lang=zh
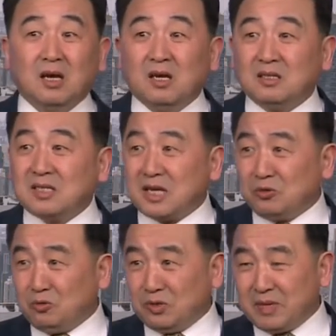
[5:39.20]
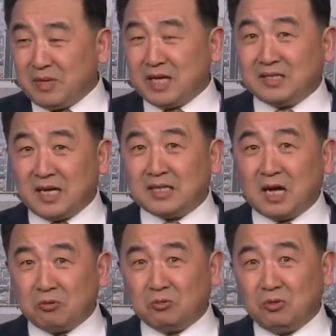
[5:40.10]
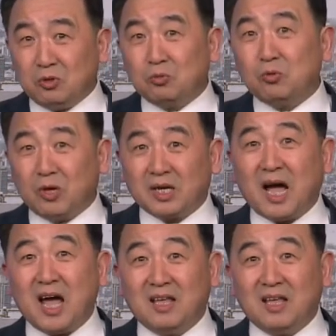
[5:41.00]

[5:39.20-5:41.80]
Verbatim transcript: 在女人面前，他有优越感。